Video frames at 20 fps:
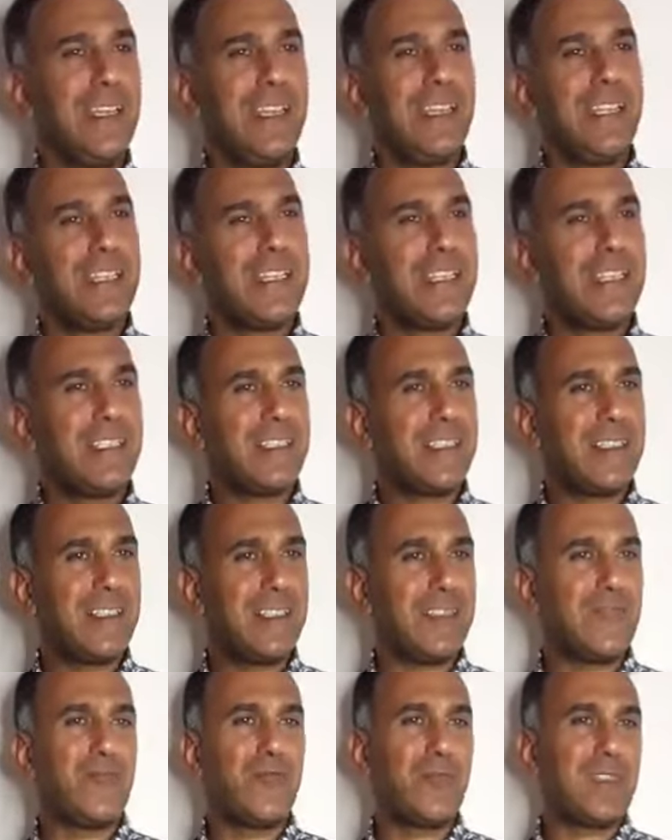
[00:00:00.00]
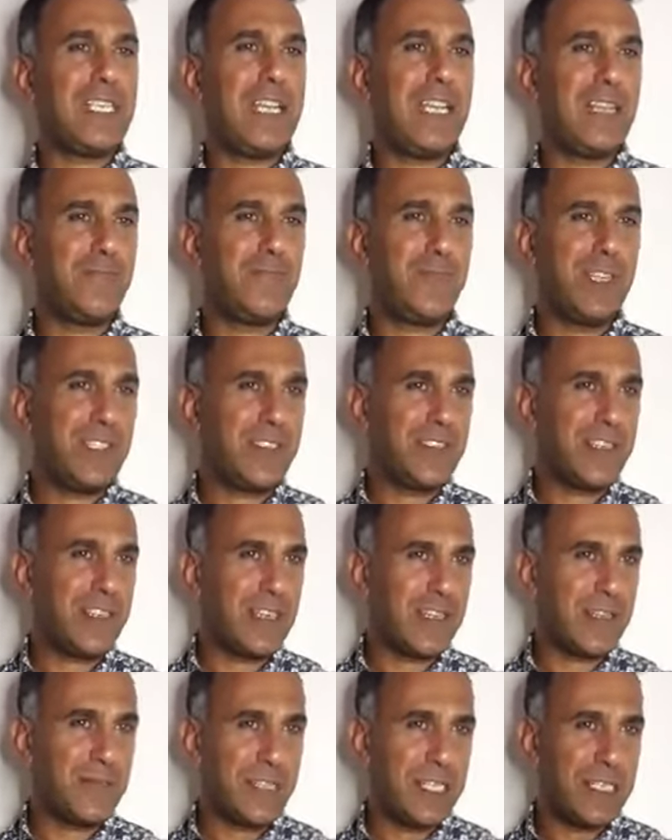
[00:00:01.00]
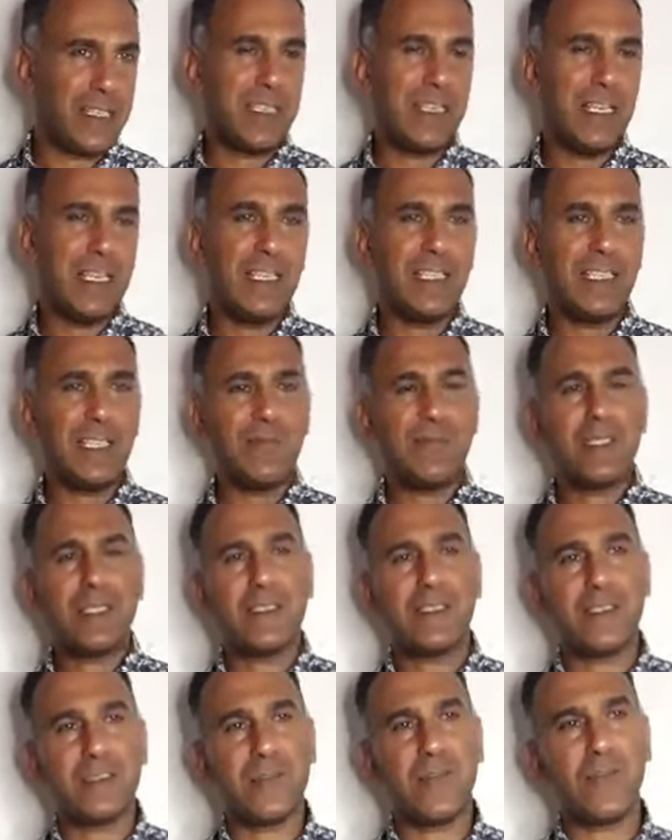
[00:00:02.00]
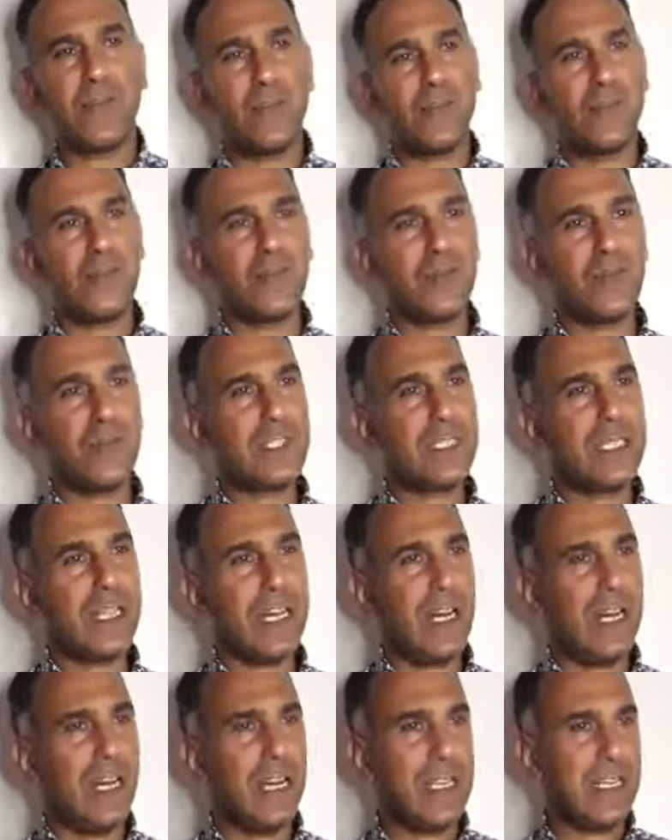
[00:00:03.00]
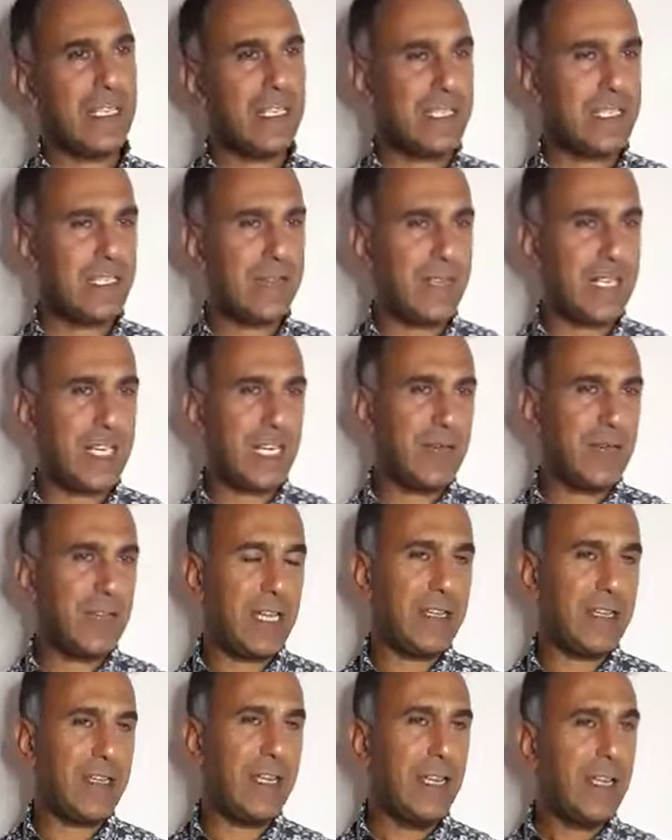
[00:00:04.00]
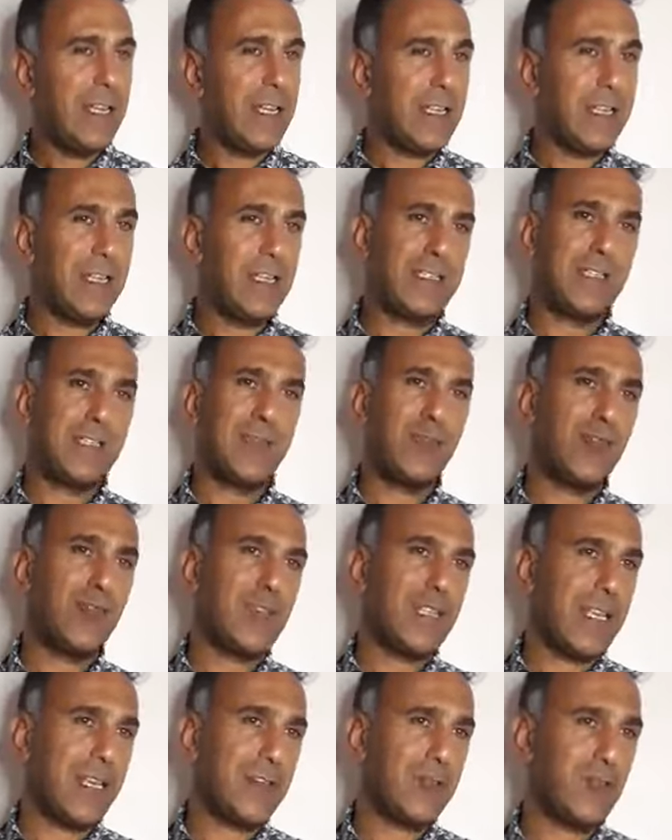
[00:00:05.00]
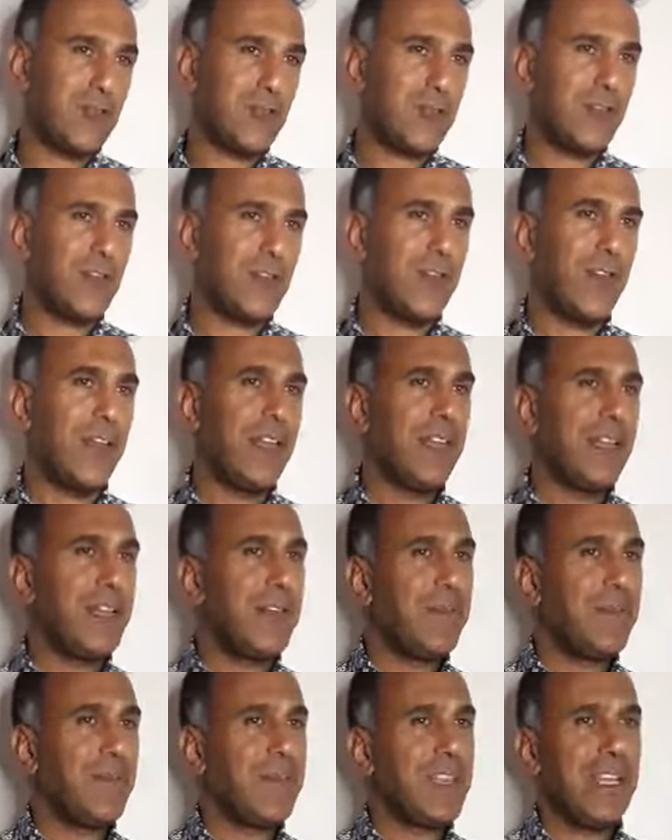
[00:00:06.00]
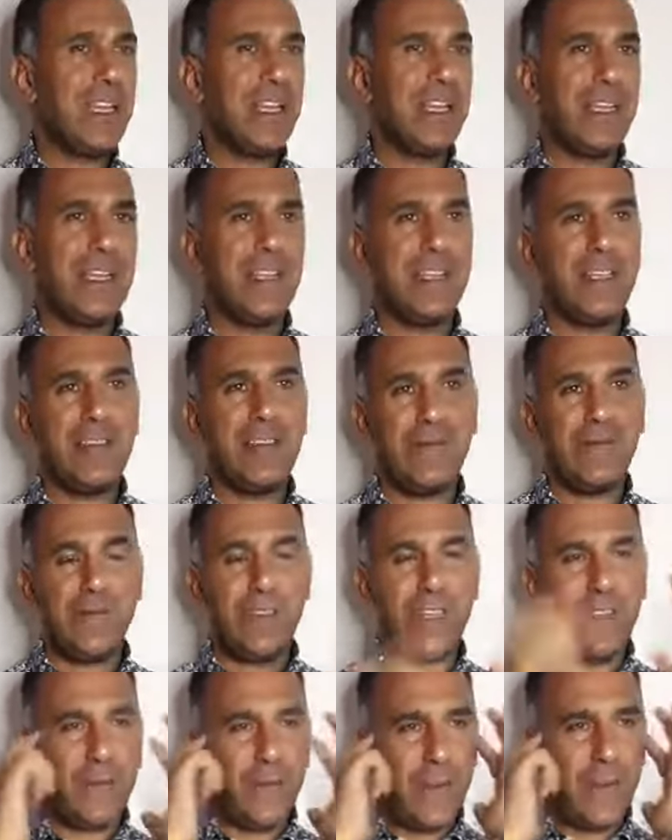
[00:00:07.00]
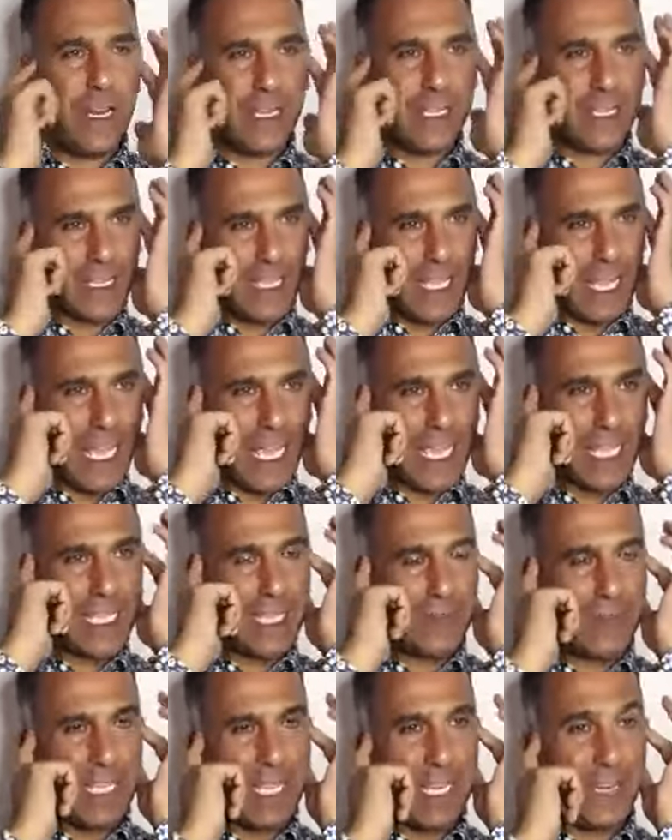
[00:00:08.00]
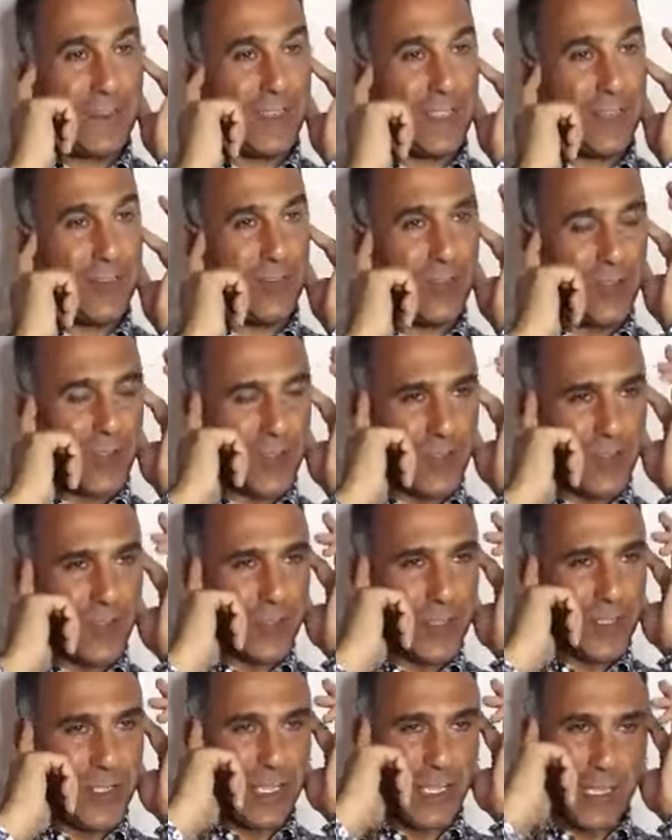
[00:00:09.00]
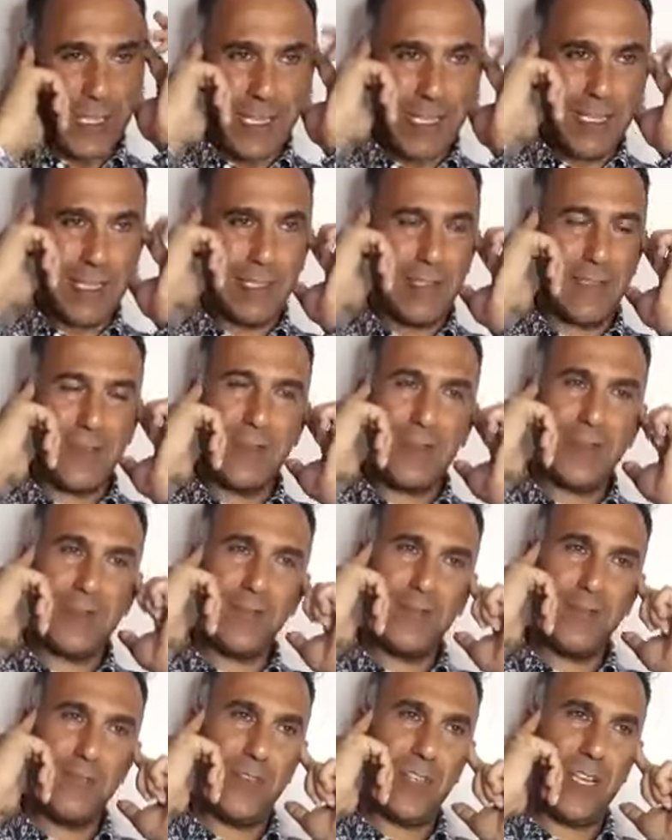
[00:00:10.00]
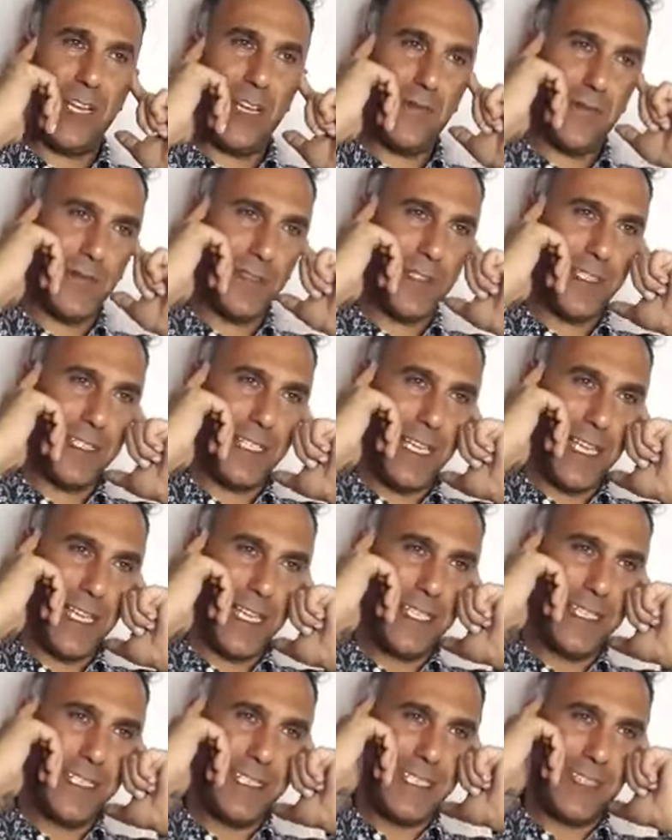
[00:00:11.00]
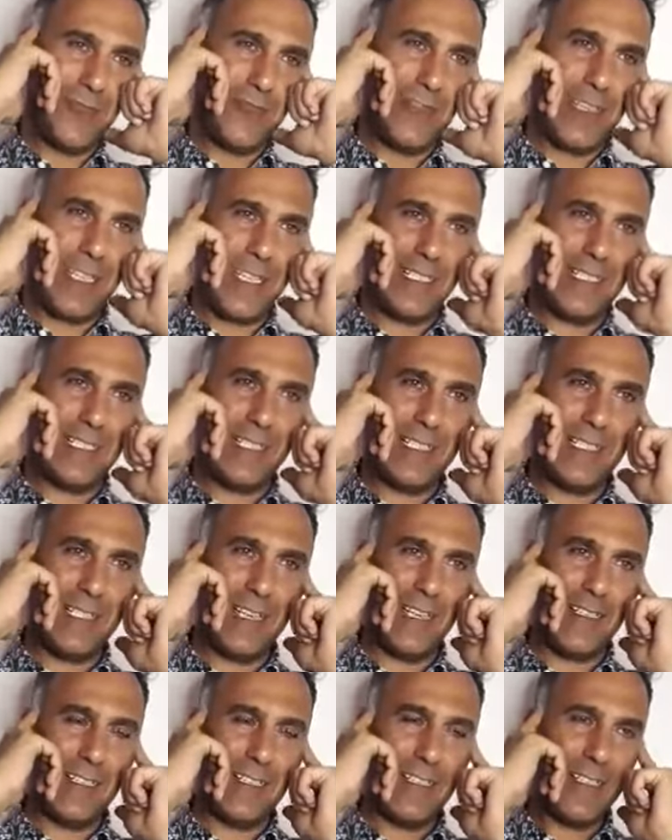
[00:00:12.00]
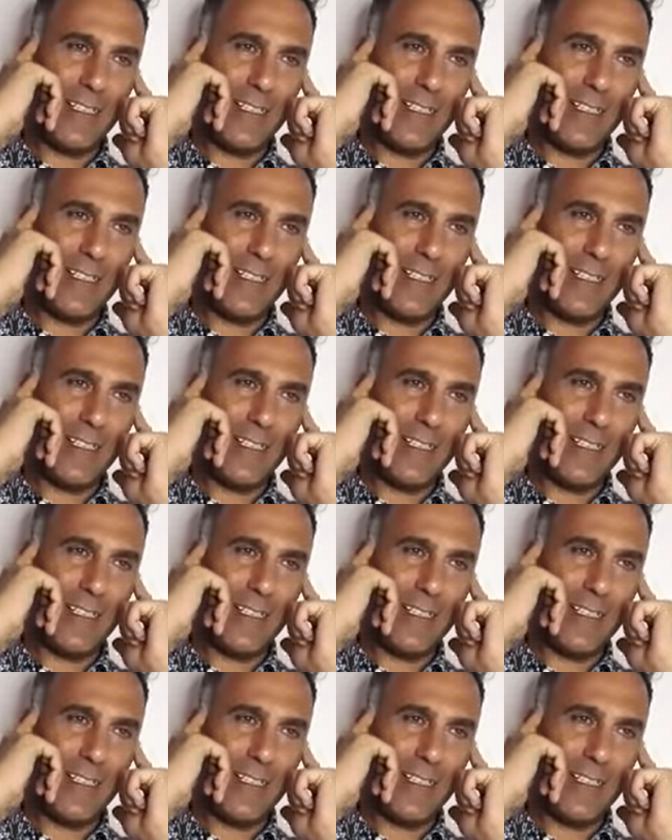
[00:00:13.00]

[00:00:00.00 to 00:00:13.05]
Nasıl güzel, başarılı bir ekipsiniz oğlunuzla, ailenizle beraber. Nasıl bu kadar çok ve farklı eğitimler veriyorsunuz? Bravo size, elinize, yüreğinize sağlık.